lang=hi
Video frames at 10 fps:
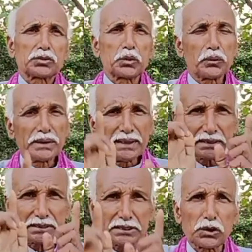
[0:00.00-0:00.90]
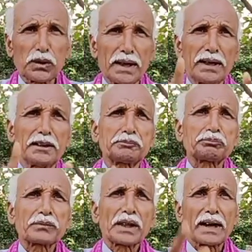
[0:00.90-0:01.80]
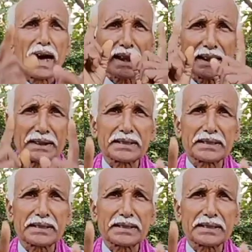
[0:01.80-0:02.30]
तो इस जो है काले